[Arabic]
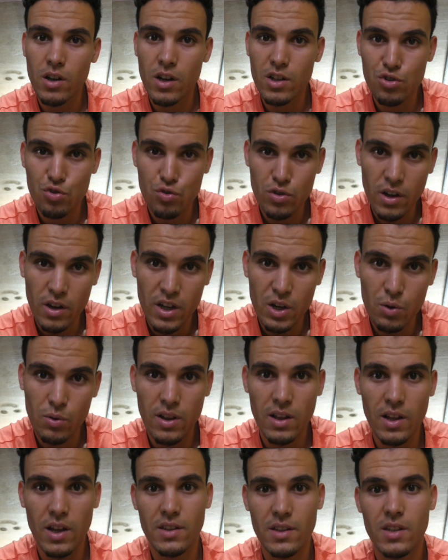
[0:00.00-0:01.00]
هاد جوج
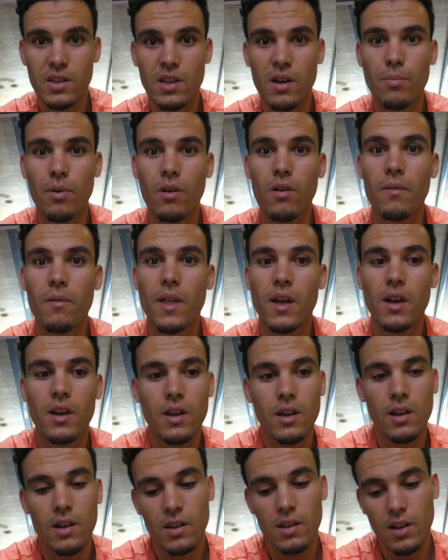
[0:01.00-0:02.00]
قنوات اللي عندي دابا
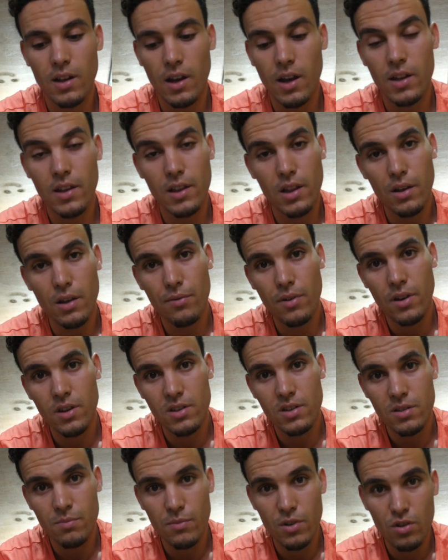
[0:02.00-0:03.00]
ديك القناه اللي فيها
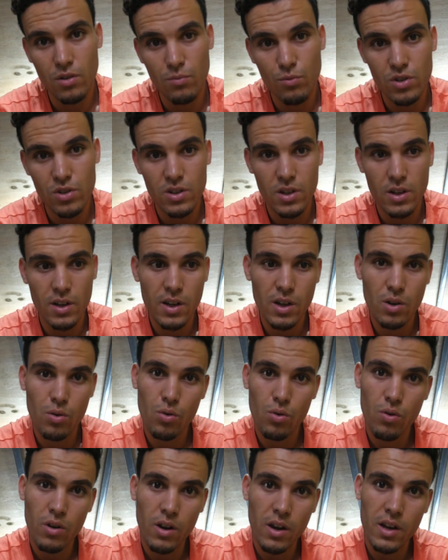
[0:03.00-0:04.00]
نص مليون مشترك
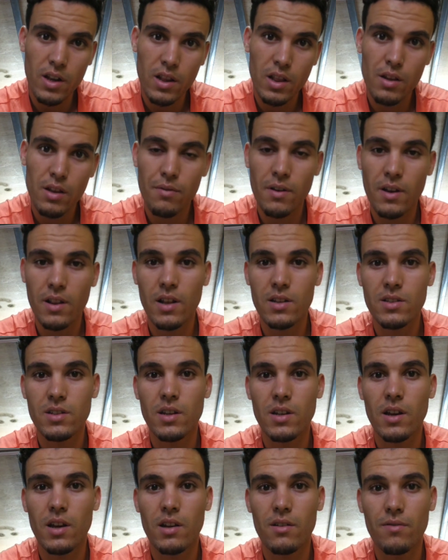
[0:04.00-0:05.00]
والقناه اللي فيها
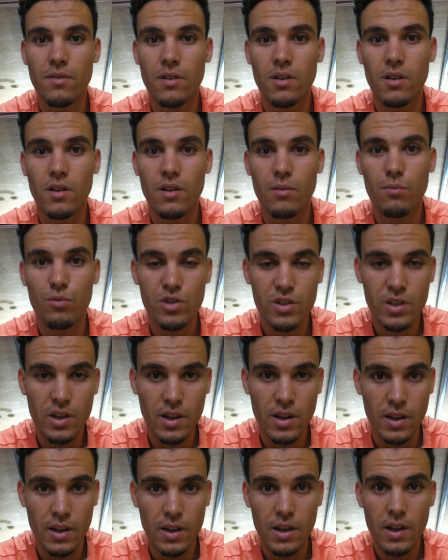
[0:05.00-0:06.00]
30 الف
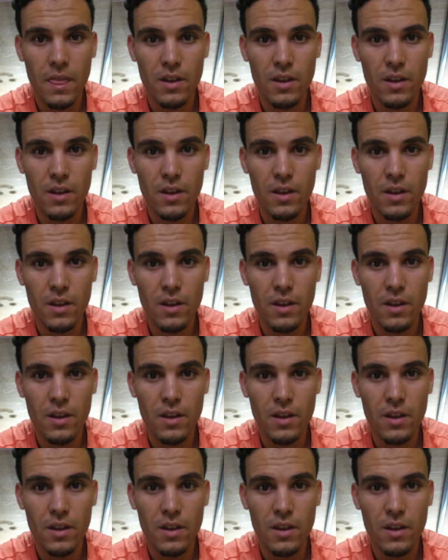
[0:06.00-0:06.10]
مشترك